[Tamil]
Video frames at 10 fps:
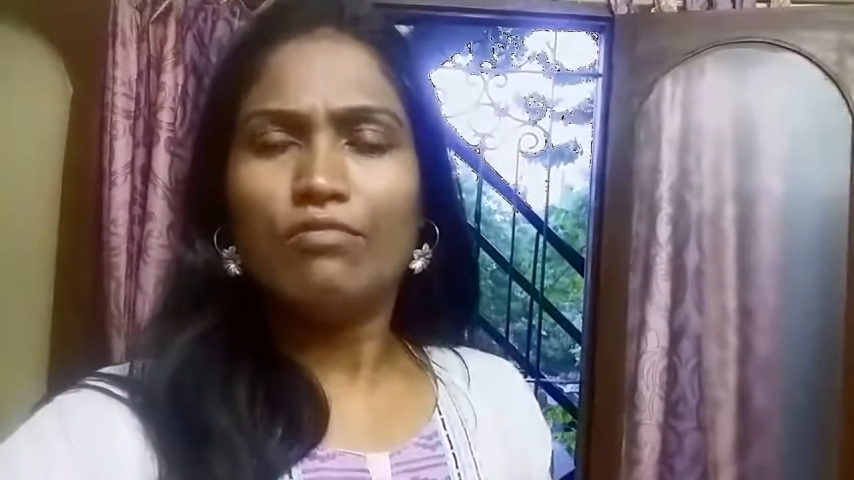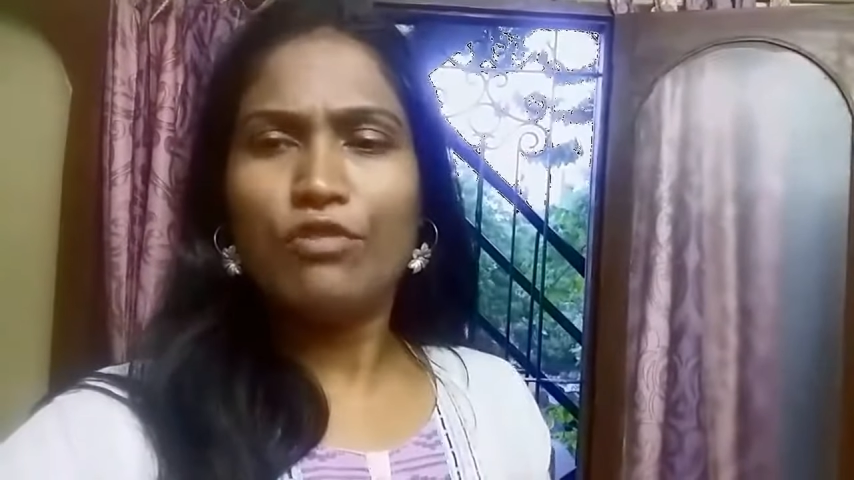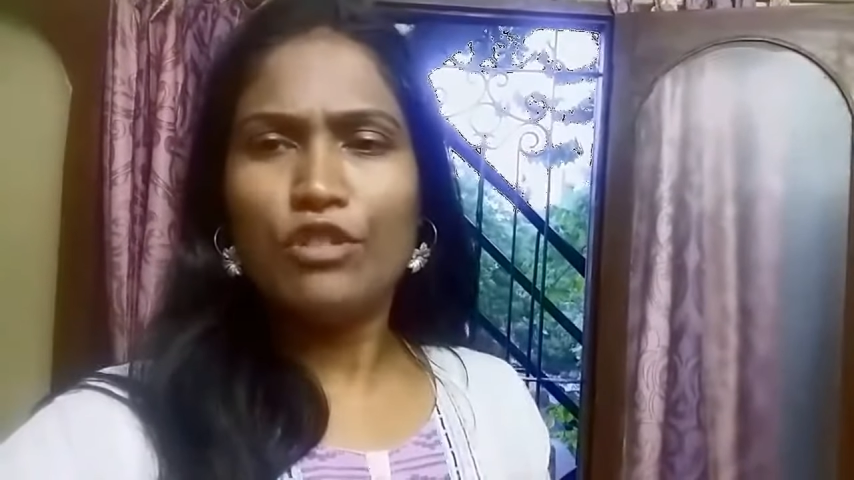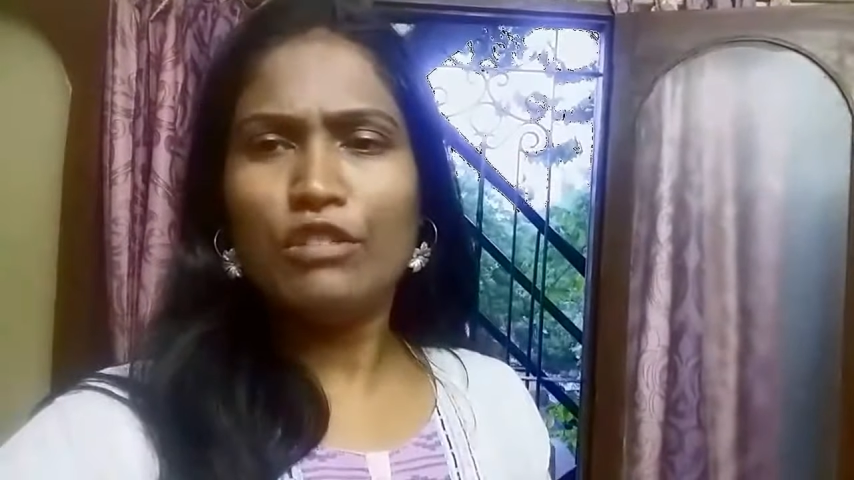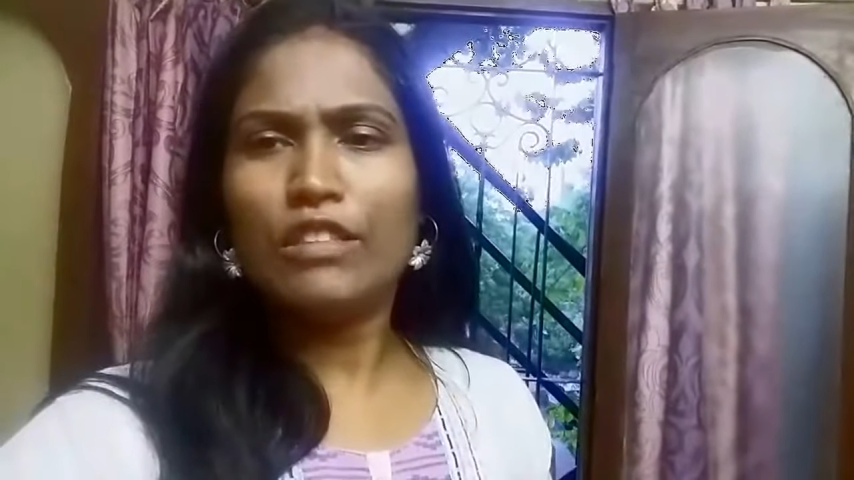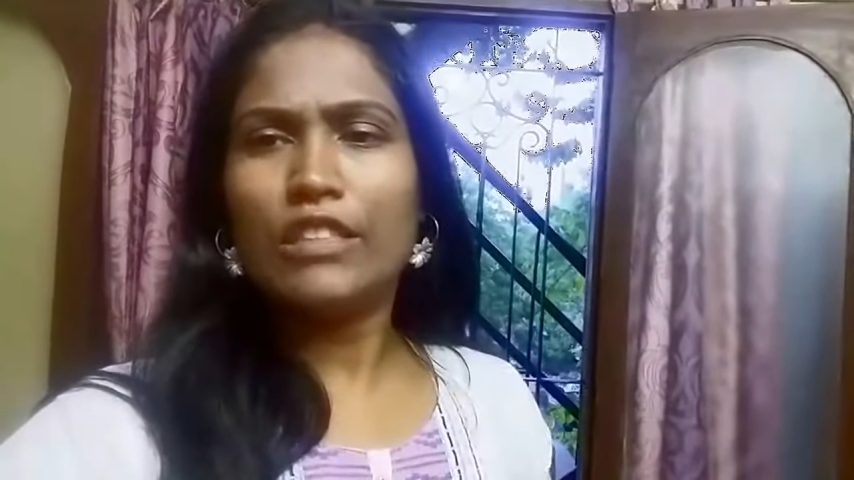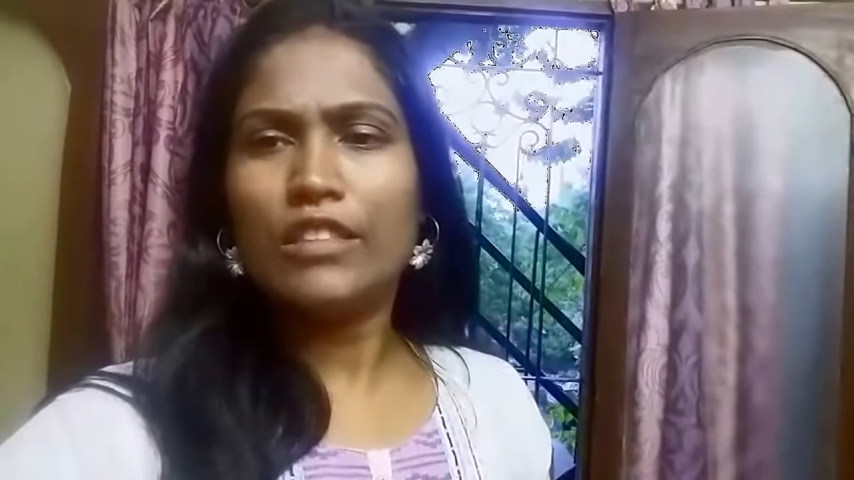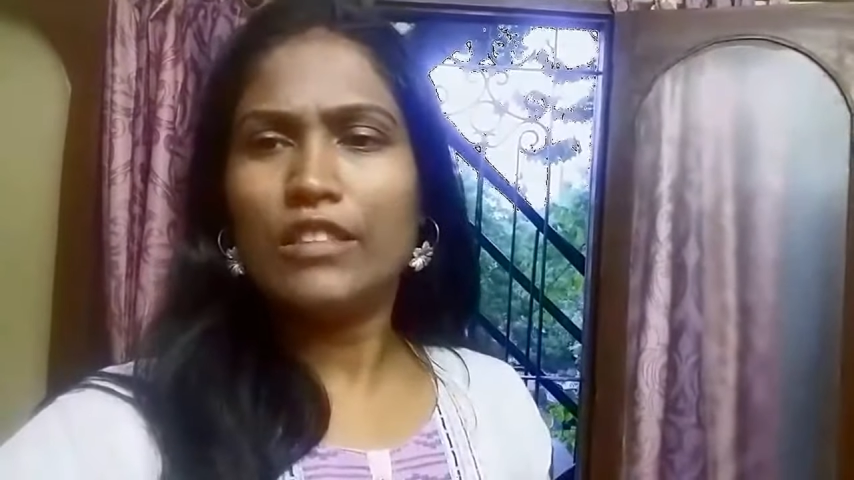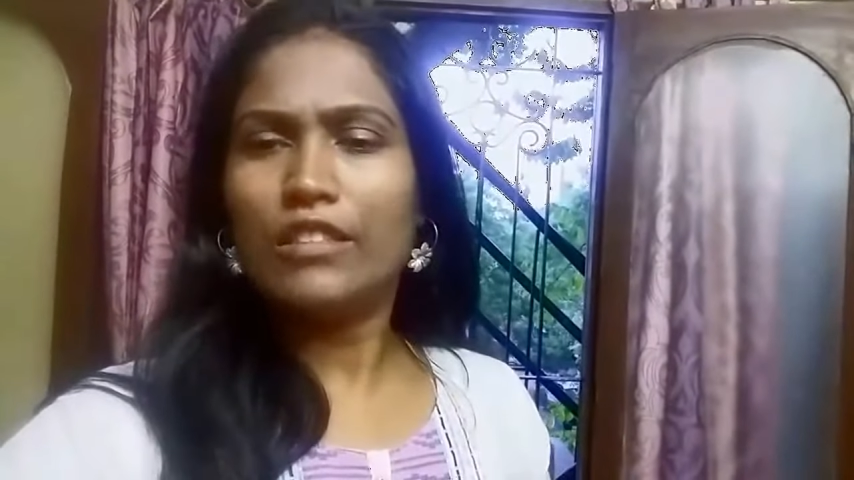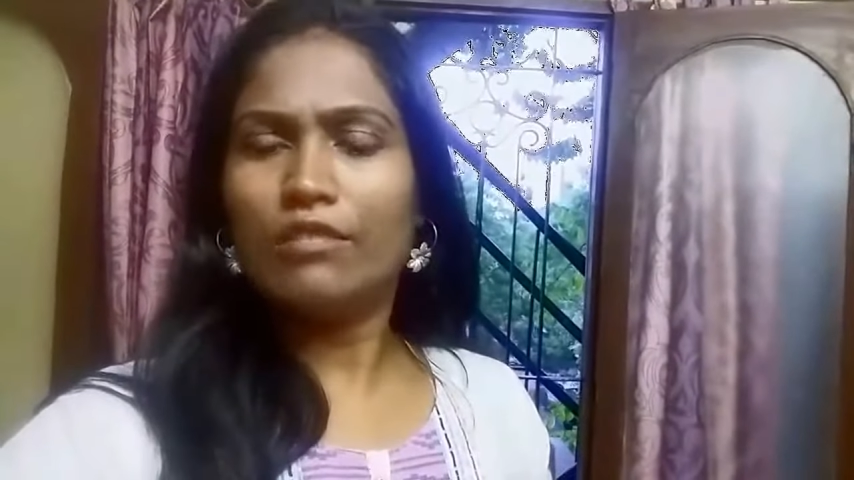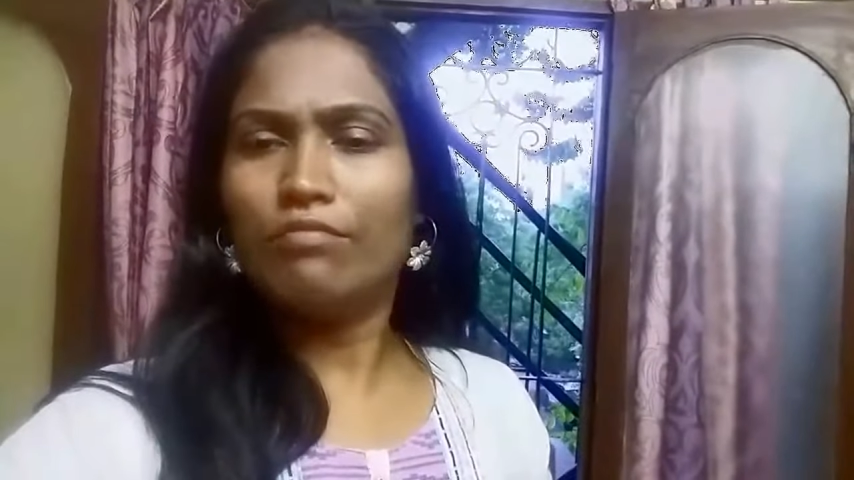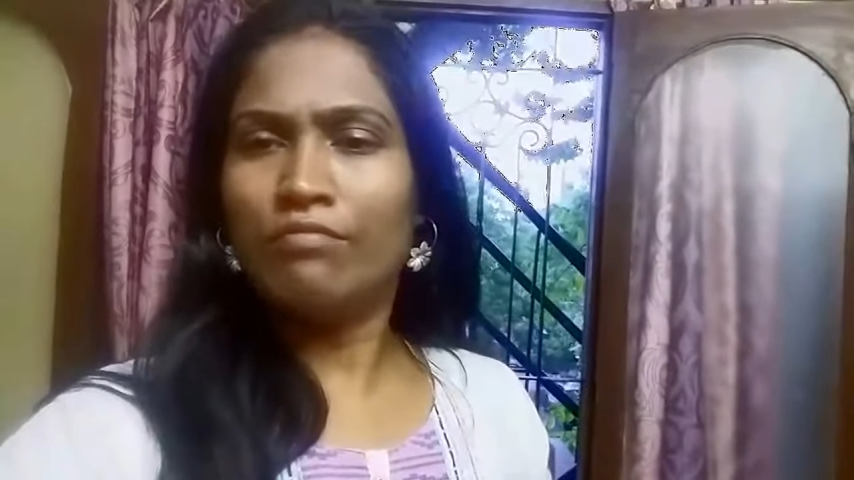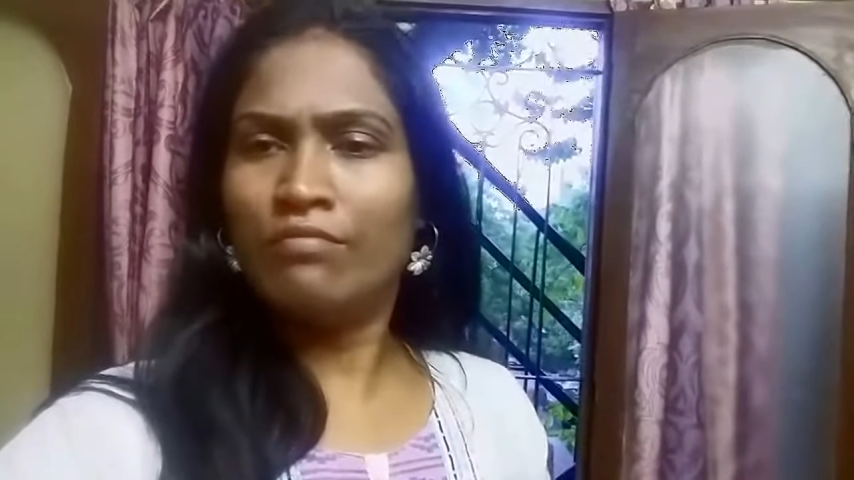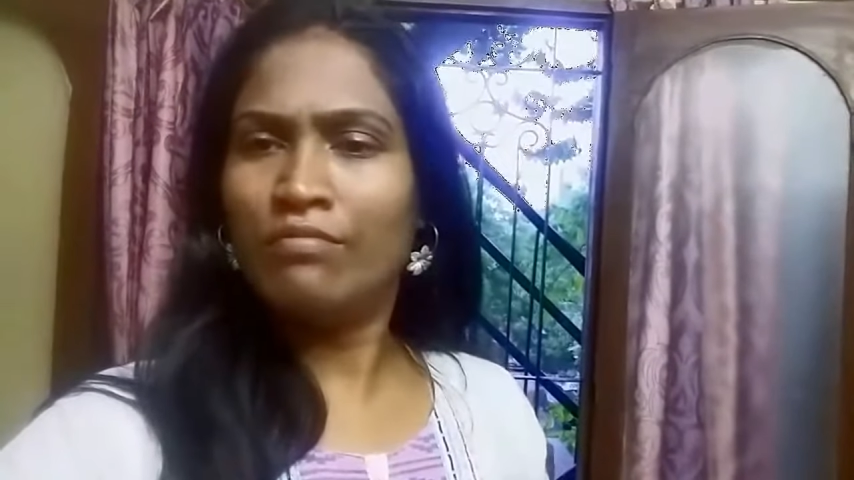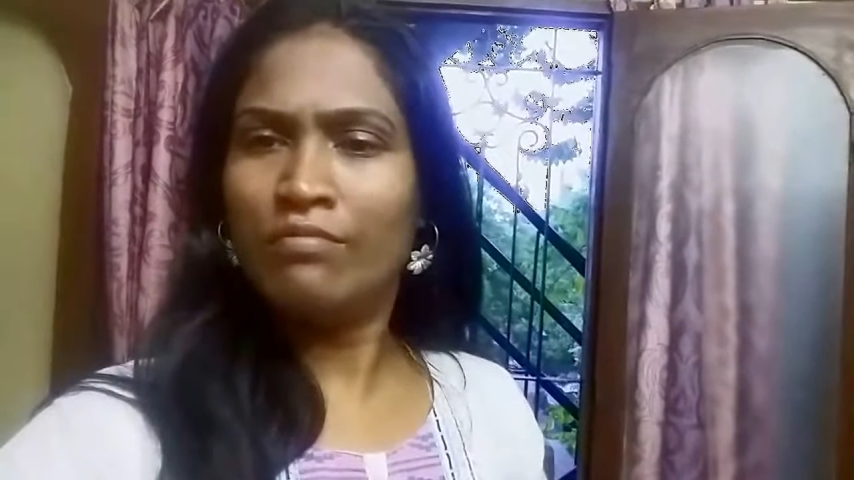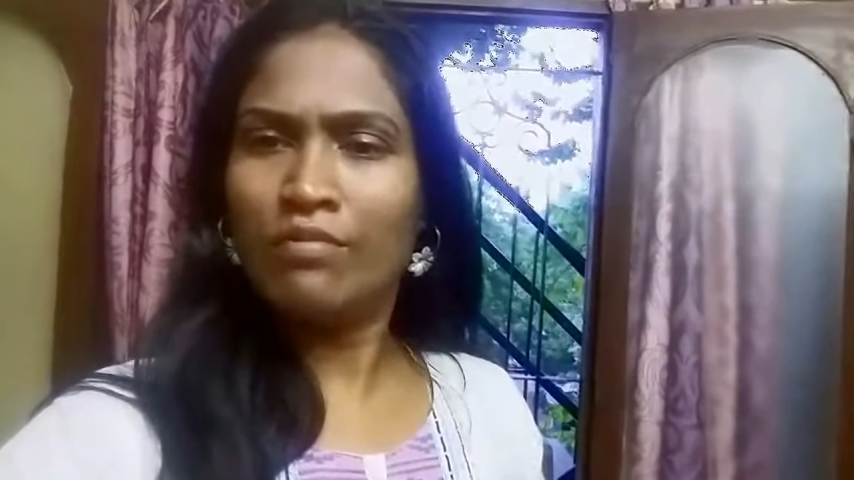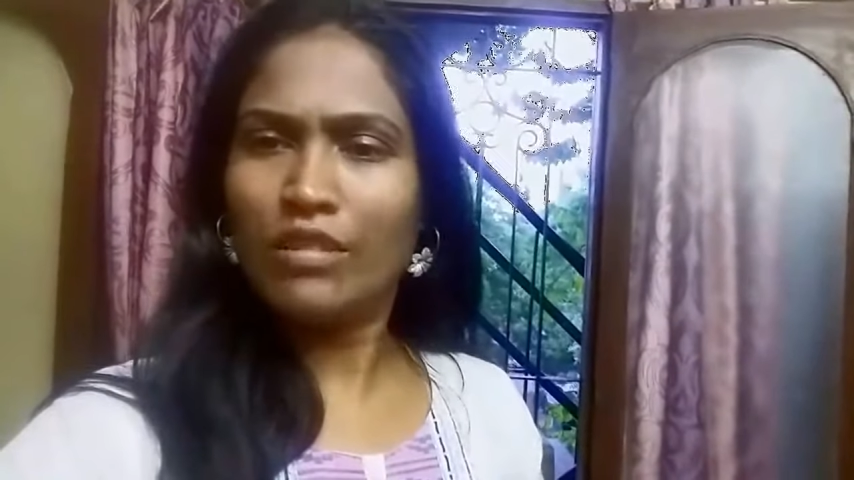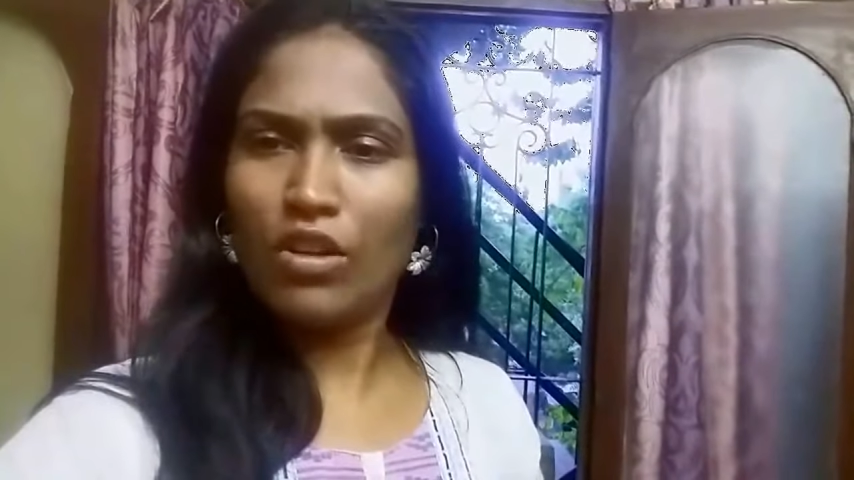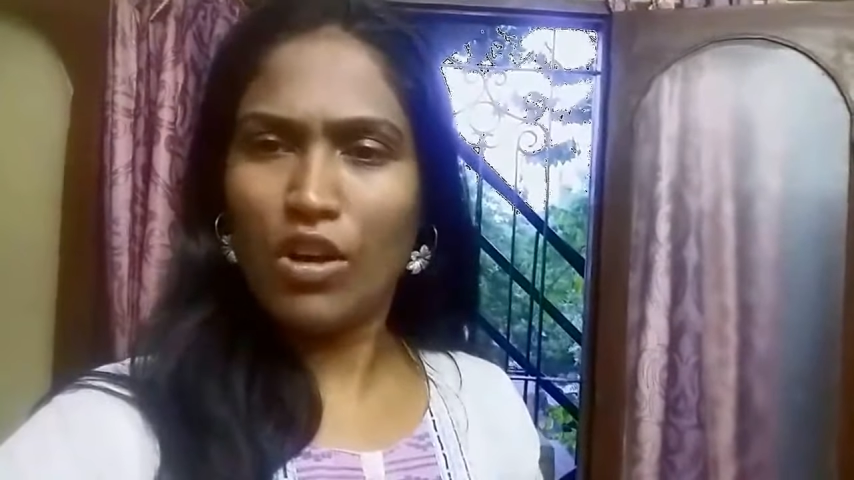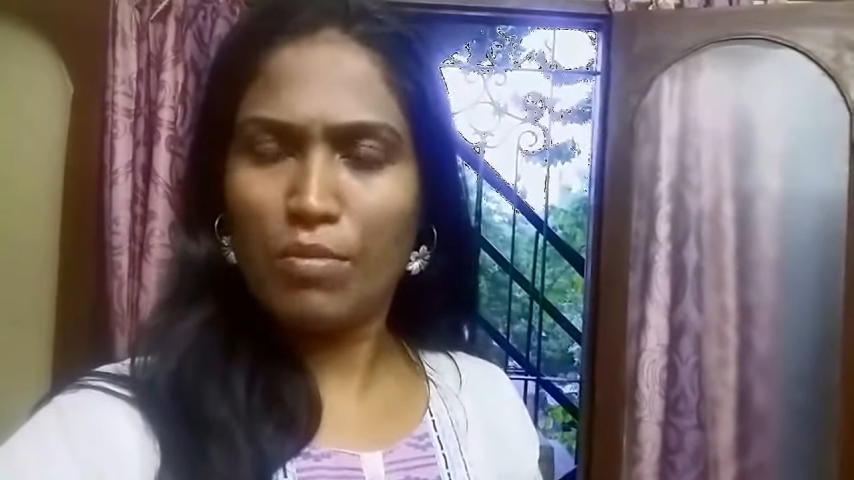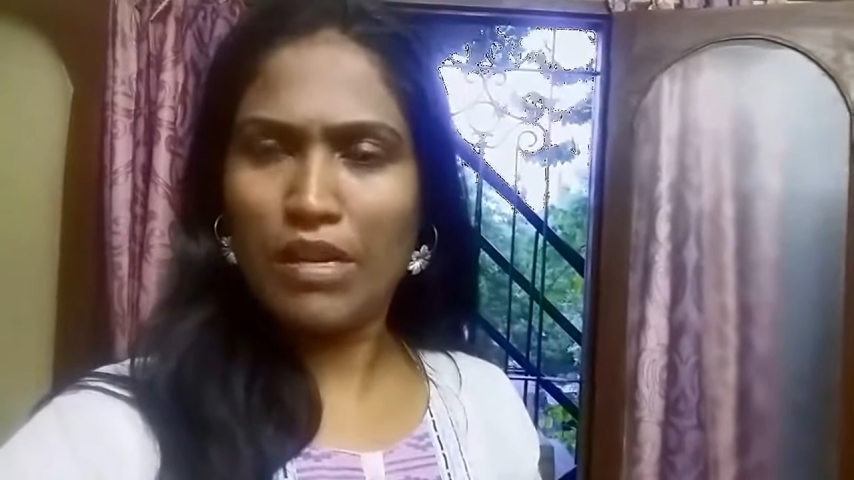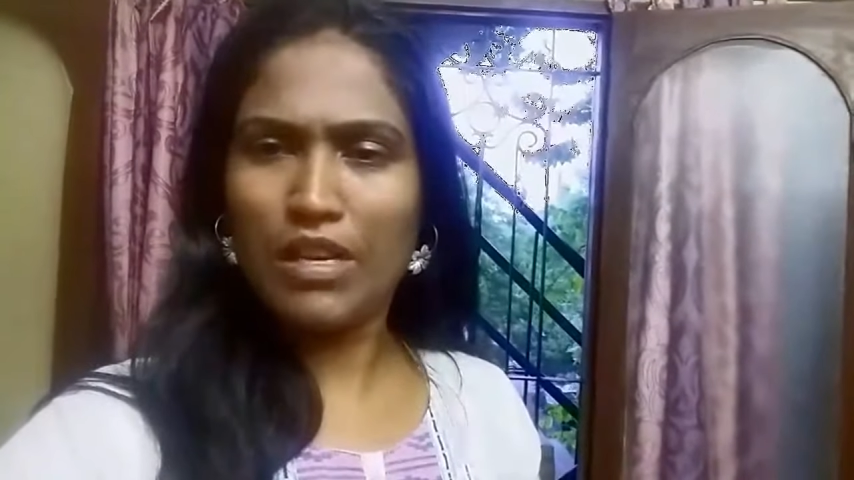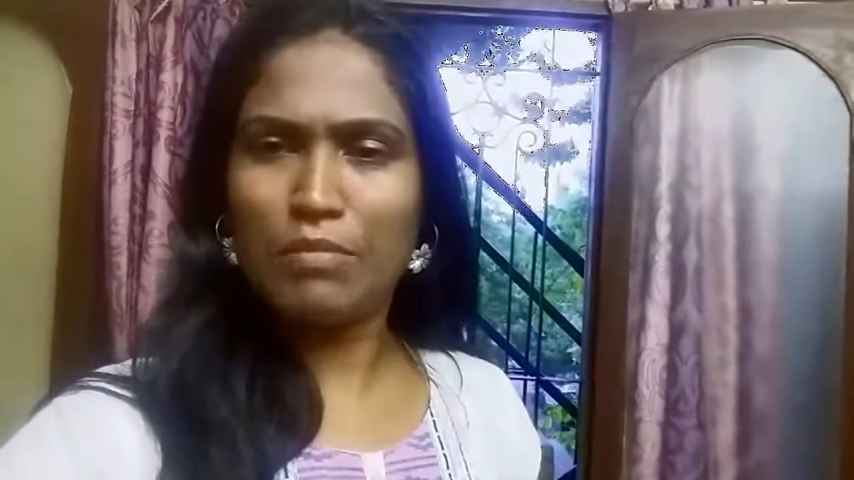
ஃபுட்டு வந்து நார்மலாக